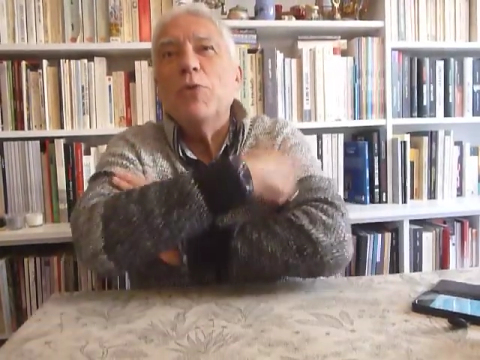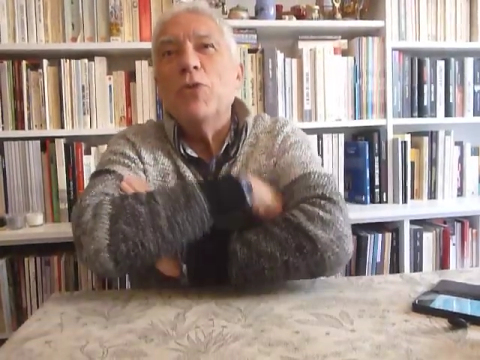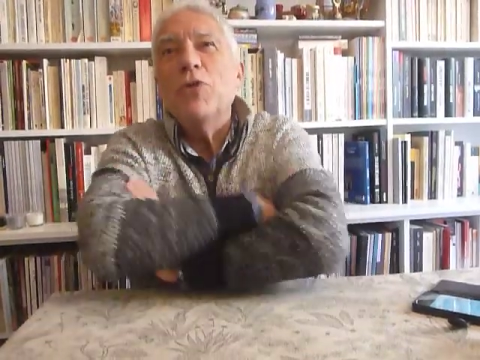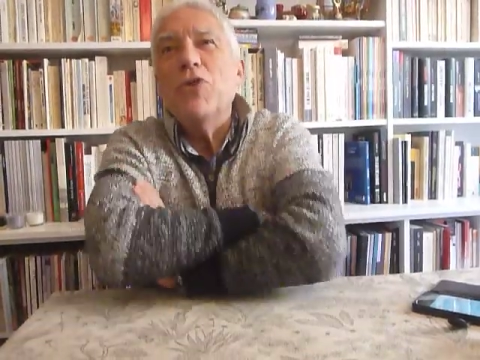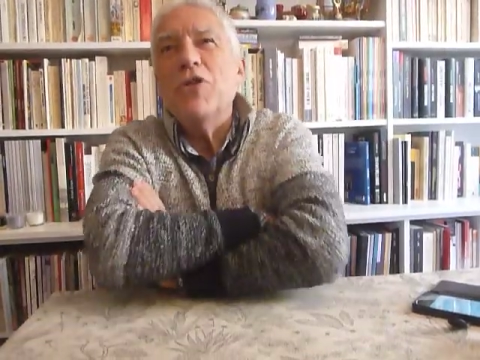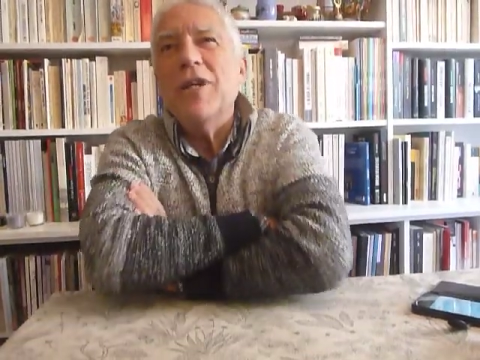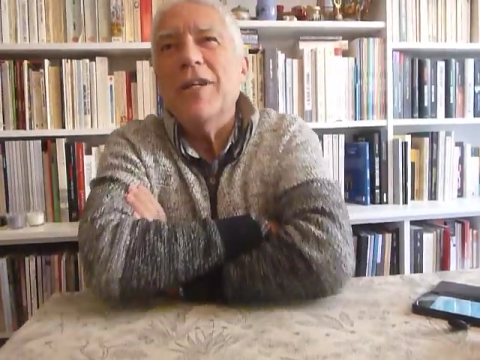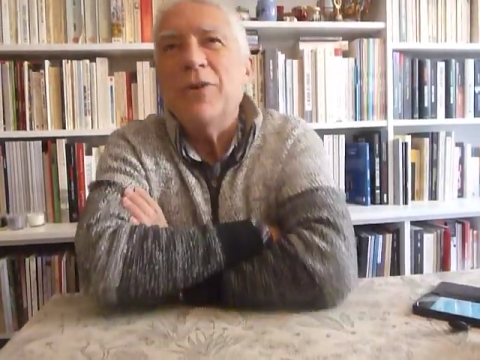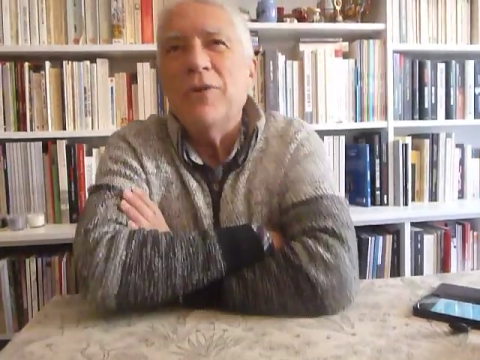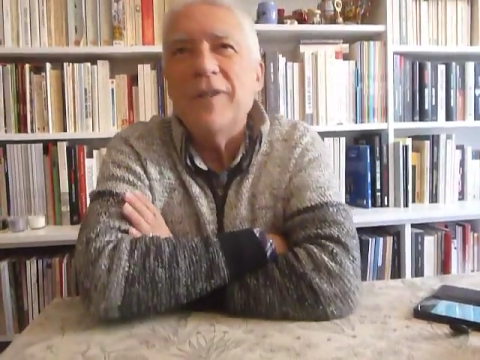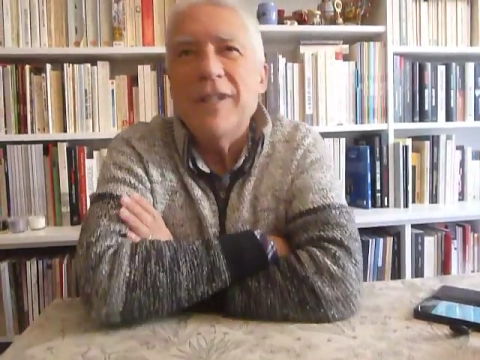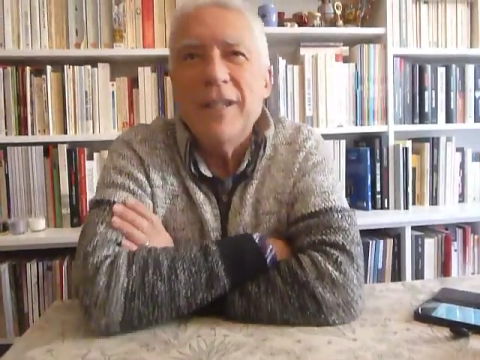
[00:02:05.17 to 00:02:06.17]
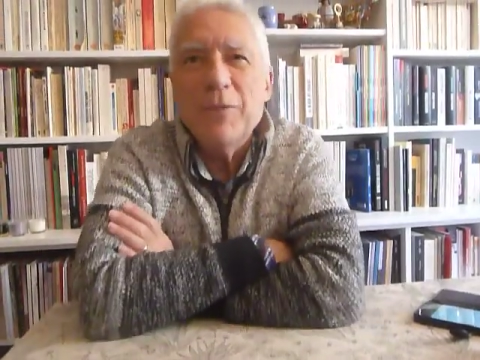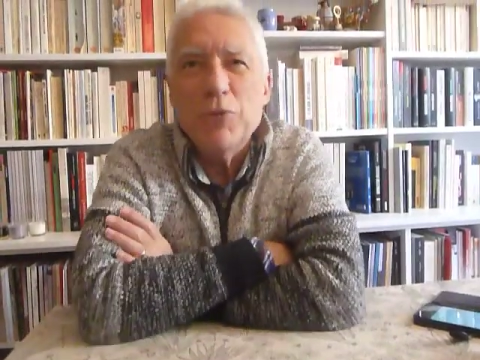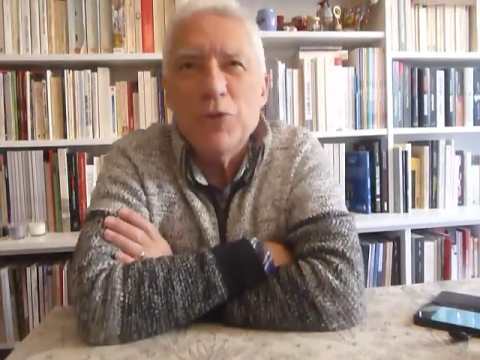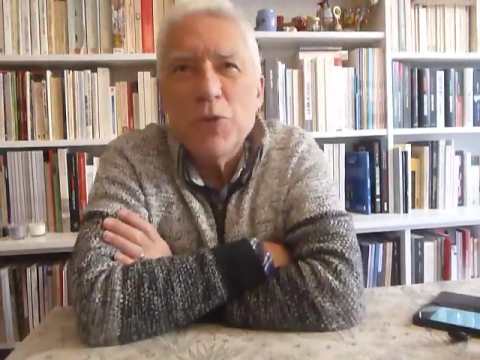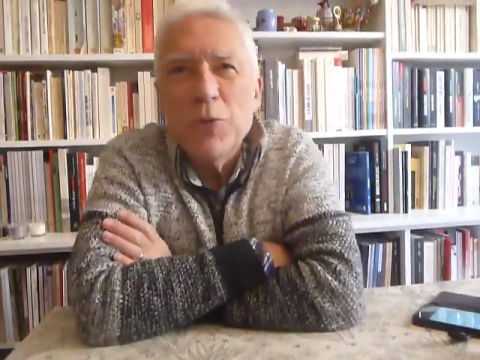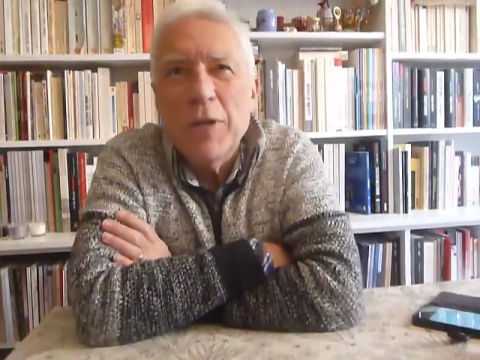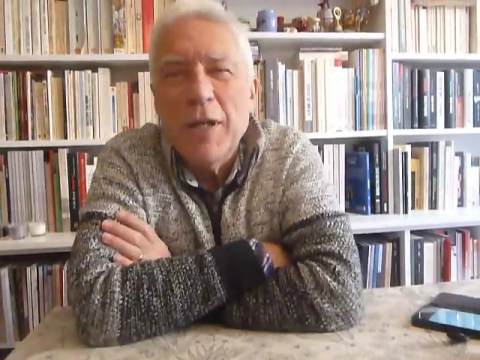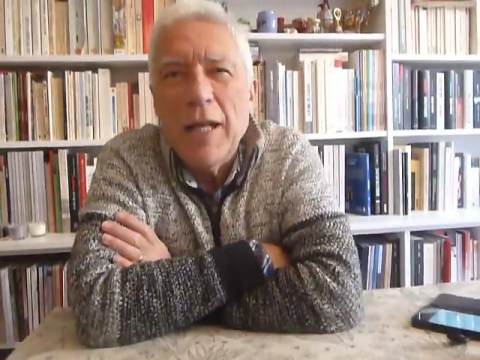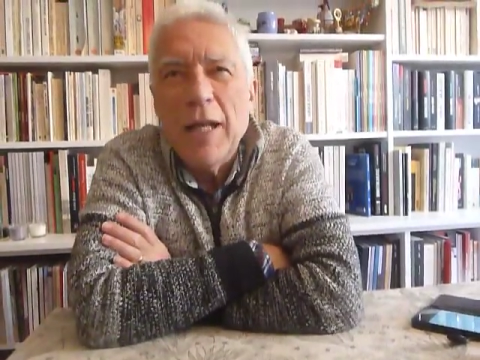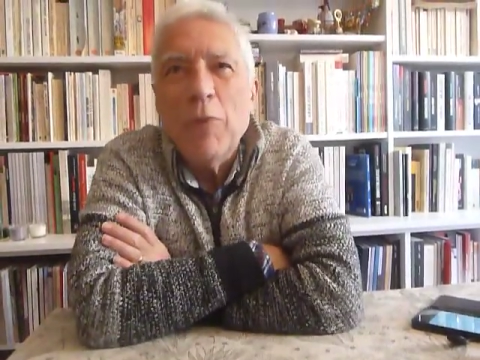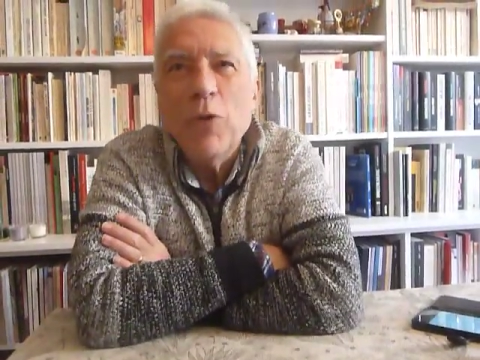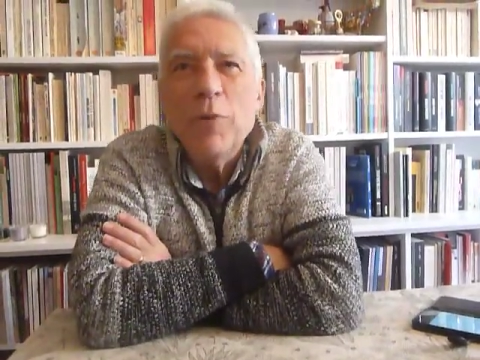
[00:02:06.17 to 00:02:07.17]
mon égérie, on va dire, puisque
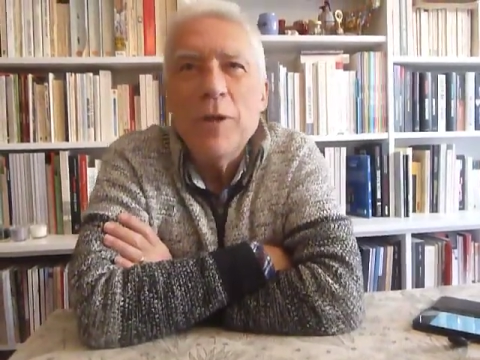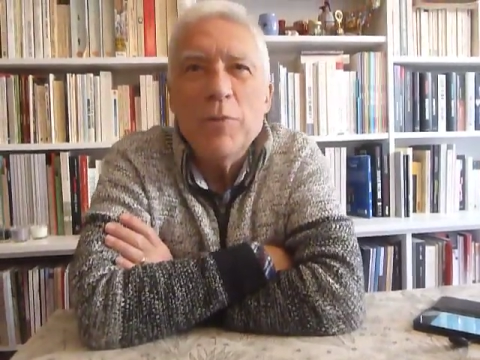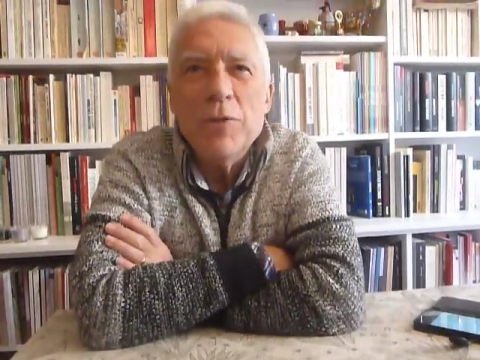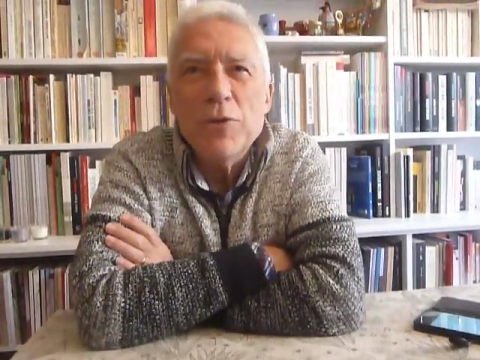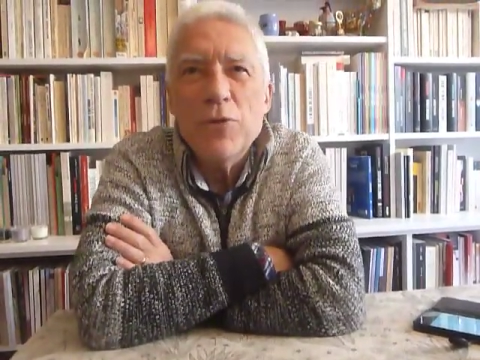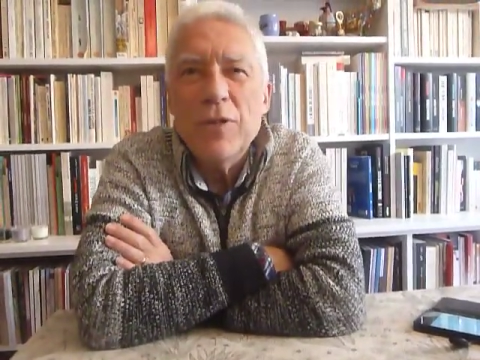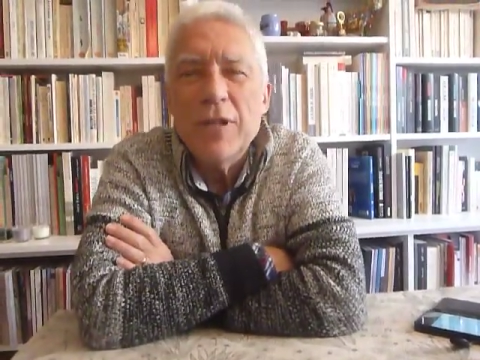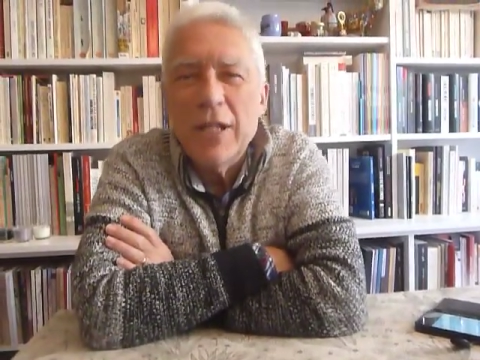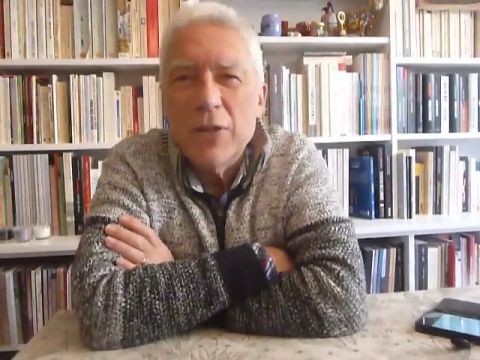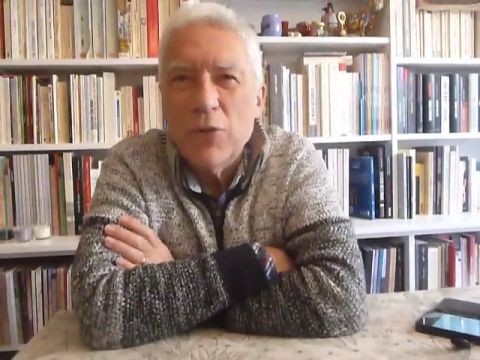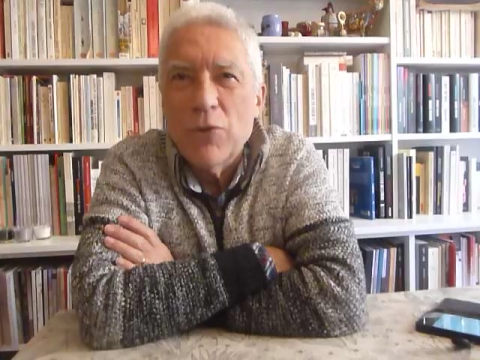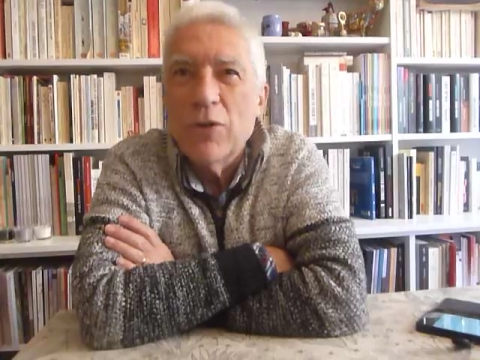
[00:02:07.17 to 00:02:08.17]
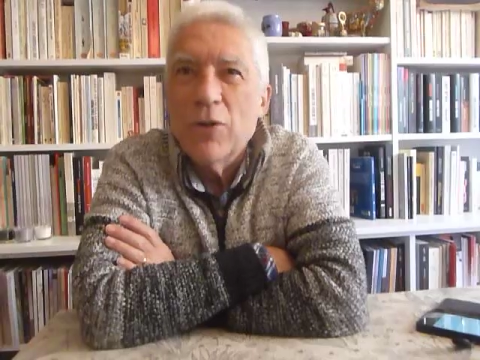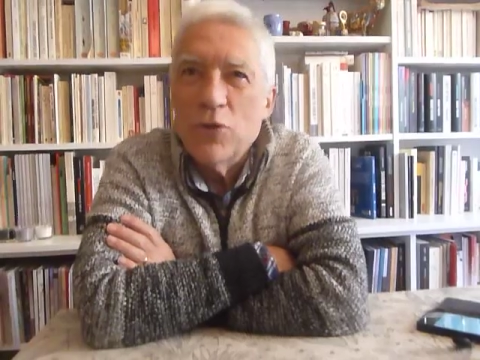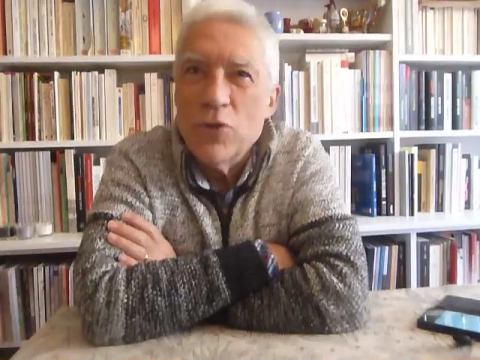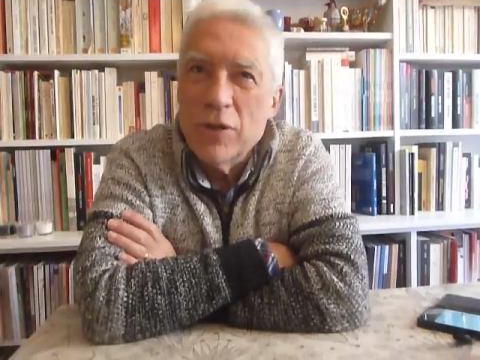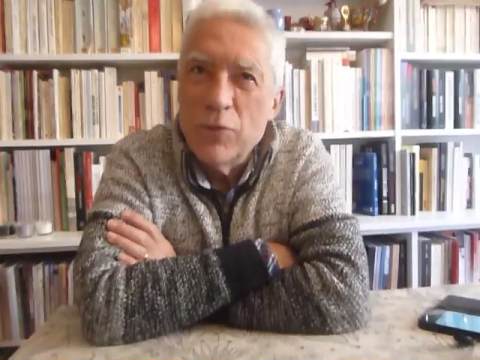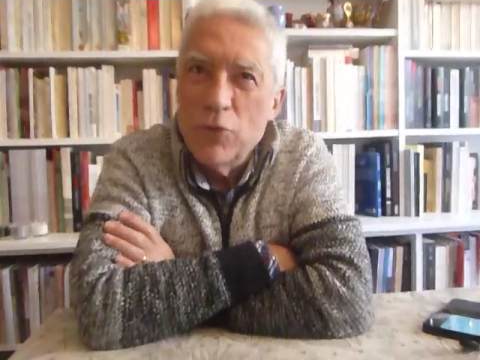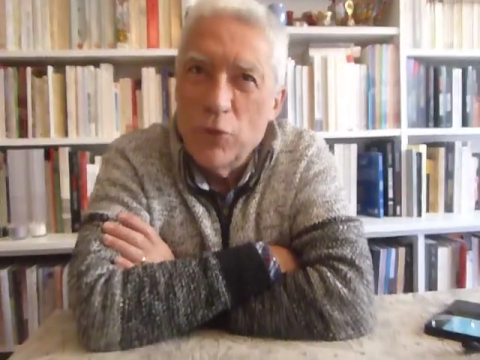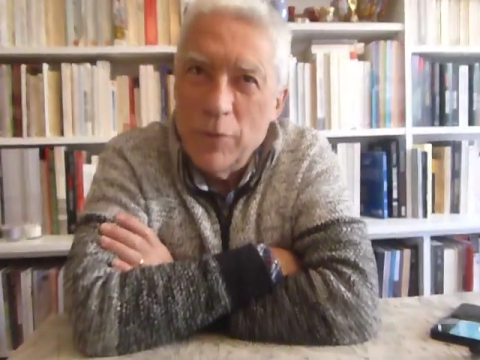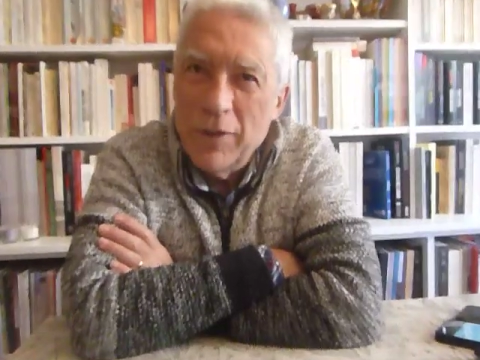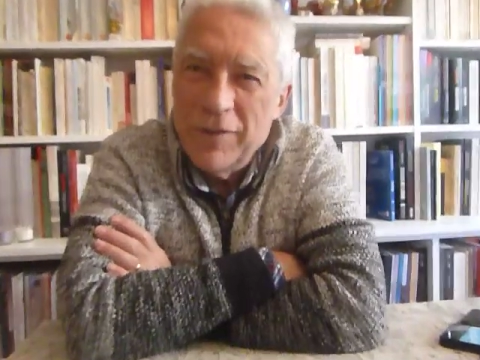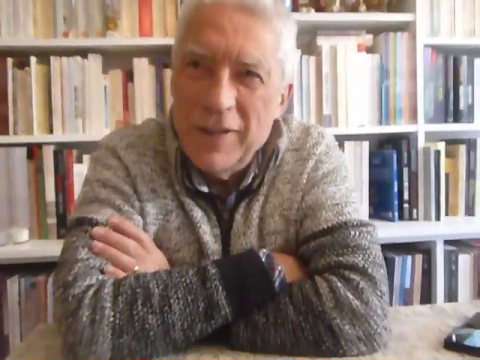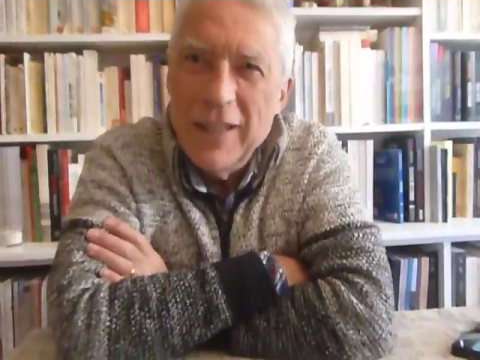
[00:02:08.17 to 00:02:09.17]
la première pièce de théâtre que j'ai vue de
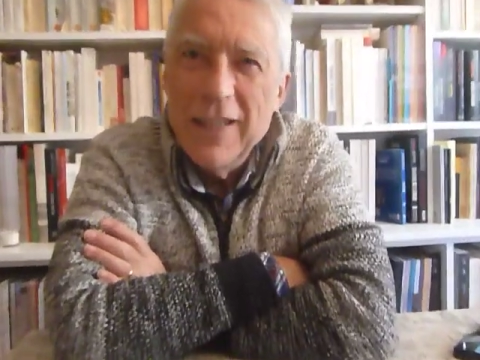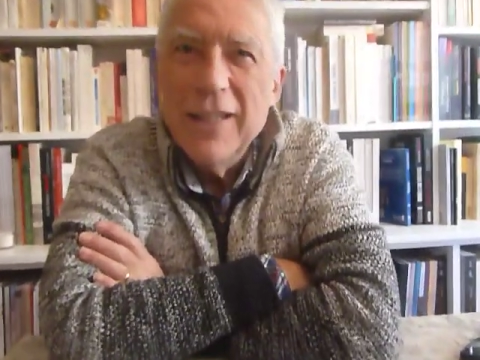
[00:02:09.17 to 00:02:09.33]
ma vie,